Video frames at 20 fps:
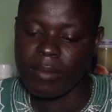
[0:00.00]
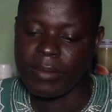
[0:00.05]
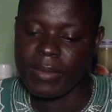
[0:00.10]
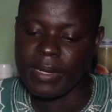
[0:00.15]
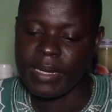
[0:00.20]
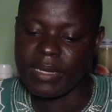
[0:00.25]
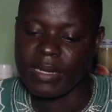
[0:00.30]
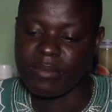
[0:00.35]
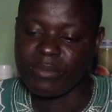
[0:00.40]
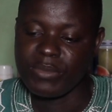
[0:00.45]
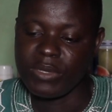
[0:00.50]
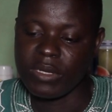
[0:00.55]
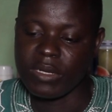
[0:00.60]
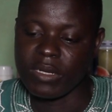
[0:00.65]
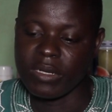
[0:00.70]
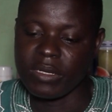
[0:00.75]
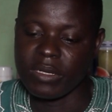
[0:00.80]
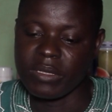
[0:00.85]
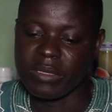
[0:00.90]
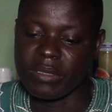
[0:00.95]
Par exemple,
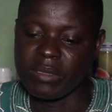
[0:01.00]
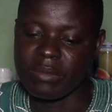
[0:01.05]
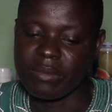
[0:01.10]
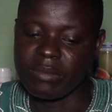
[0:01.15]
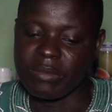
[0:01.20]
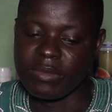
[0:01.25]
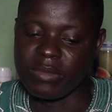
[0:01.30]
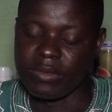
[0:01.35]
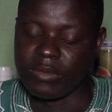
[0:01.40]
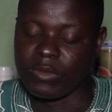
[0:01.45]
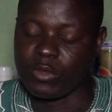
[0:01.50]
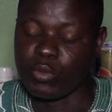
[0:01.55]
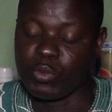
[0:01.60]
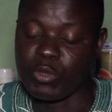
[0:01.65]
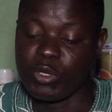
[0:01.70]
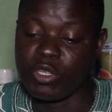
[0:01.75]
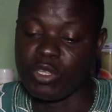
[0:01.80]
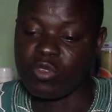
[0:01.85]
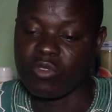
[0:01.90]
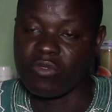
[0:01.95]
euh, tu
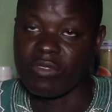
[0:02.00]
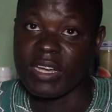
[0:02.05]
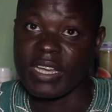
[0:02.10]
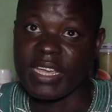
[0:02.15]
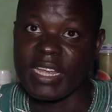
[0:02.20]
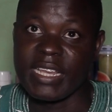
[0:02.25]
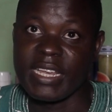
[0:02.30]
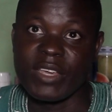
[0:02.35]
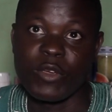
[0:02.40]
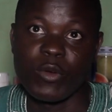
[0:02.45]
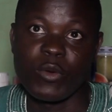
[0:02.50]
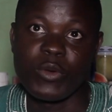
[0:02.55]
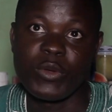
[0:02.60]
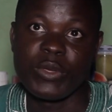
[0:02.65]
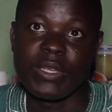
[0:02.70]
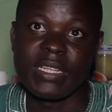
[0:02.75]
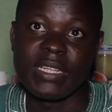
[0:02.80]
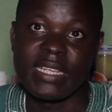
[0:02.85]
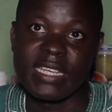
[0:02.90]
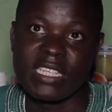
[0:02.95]
peux recevoir quelqu'un,
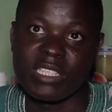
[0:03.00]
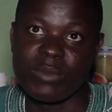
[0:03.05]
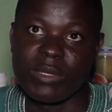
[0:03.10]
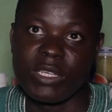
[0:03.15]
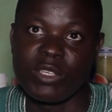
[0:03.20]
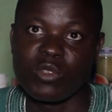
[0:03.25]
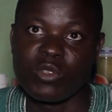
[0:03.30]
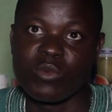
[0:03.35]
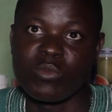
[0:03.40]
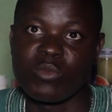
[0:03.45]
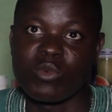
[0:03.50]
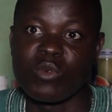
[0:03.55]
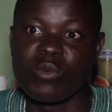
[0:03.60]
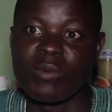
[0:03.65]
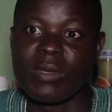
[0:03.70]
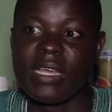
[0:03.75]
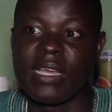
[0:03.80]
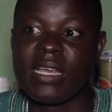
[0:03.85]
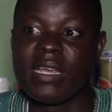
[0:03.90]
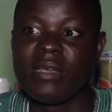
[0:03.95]
il t'explique son
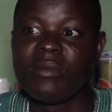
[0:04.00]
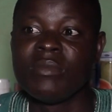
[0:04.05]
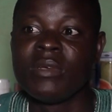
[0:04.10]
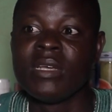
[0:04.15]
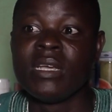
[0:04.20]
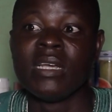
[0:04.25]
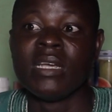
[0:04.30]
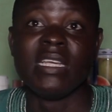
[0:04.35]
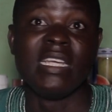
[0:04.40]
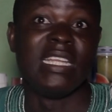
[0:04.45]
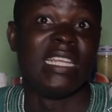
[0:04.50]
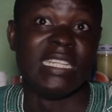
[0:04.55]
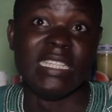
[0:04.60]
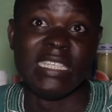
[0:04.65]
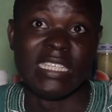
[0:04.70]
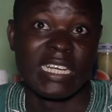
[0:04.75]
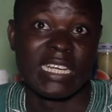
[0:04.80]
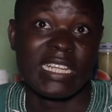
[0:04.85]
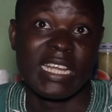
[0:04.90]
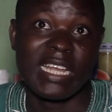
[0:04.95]
problème, il est
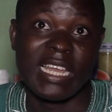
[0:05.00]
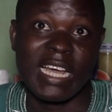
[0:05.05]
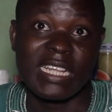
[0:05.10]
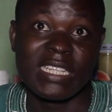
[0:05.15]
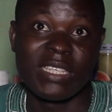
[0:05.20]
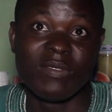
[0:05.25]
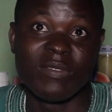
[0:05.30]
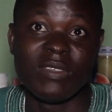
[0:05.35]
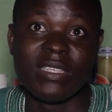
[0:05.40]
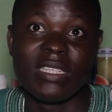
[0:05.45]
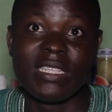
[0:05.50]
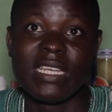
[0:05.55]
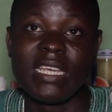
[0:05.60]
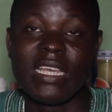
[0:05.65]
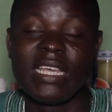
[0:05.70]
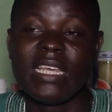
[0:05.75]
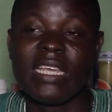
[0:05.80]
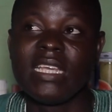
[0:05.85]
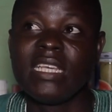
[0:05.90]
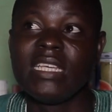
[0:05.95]
déjà dans
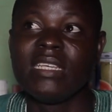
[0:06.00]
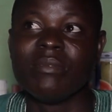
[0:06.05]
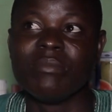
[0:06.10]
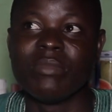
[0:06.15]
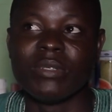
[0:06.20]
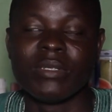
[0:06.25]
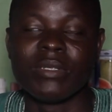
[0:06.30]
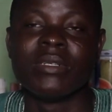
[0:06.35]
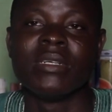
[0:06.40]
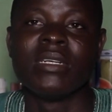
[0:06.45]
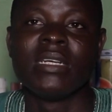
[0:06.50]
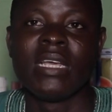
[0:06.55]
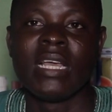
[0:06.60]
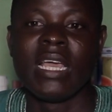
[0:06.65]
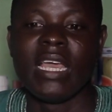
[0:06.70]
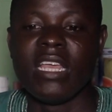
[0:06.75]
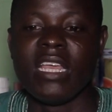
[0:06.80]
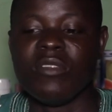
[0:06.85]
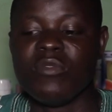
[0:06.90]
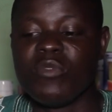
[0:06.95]
l'activité, bon,
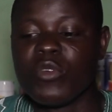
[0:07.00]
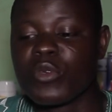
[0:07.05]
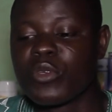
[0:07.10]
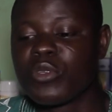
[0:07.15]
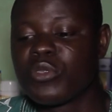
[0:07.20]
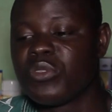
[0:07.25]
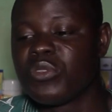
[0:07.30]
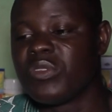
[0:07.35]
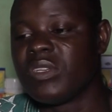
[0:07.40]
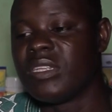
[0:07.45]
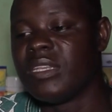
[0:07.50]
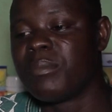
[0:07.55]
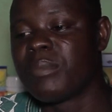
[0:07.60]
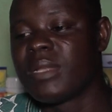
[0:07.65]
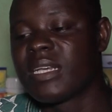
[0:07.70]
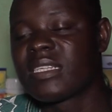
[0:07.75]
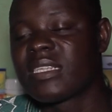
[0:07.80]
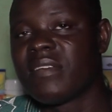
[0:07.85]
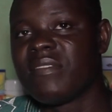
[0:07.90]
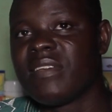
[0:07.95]
et il veut que tu te
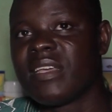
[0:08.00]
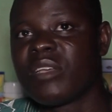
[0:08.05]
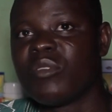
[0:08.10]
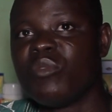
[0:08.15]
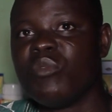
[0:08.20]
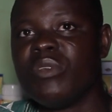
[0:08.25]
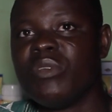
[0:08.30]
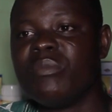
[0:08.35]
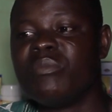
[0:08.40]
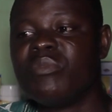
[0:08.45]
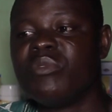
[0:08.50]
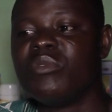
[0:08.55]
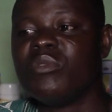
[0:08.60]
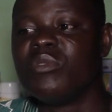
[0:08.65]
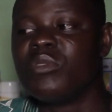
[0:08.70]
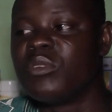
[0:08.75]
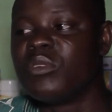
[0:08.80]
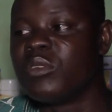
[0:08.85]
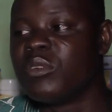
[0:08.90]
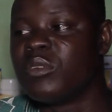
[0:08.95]
déplaces avec lui
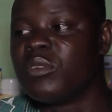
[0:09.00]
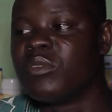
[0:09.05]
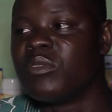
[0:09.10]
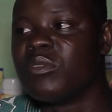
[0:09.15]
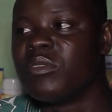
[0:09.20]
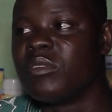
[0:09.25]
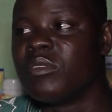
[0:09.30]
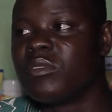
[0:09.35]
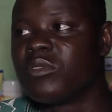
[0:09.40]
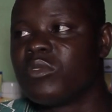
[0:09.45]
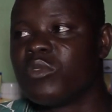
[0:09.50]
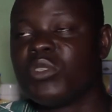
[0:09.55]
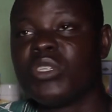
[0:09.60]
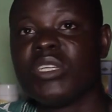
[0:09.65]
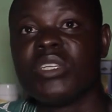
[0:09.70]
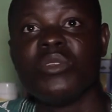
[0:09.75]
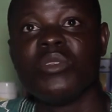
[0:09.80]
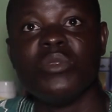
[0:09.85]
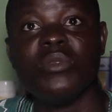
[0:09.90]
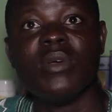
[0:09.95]
pour euh,
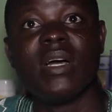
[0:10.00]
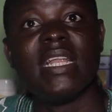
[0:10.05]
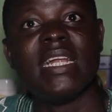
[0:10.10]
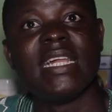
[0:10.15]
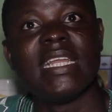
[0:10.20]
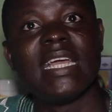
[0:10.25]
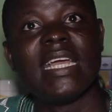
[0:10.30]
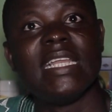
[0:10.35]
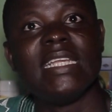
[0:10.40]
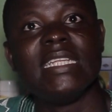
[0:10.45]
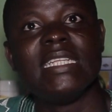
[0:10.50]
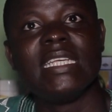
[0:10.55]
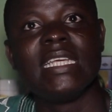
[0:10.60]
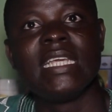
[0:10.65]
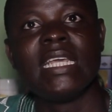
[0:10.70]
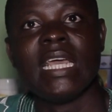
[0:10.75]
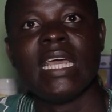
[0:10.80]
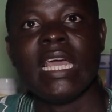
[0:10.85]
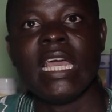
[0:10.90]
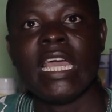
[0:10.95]
toucher du doigt les
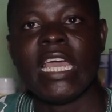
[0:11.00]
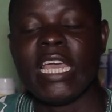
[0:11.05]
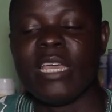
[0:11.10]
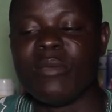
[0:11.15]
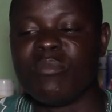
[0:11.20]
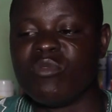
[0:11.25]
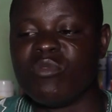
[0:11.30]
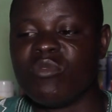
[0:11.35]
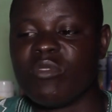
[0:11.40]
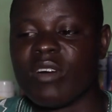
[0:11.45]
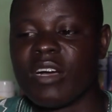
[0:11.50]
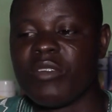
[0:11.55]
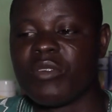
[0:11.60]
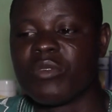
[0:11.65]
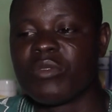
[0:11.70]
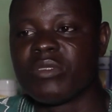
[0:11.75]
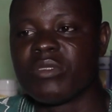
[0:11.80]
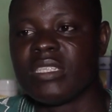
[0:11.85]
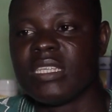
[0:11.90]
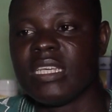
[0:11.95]
réalités et pouvoir le
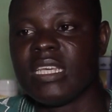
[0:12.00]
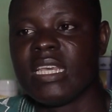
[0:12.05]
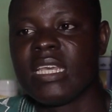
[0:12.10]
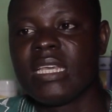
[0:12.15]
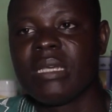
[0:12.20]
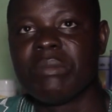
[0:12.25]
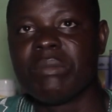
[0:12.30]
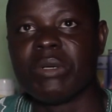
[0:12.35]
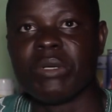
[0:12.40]
conseiller.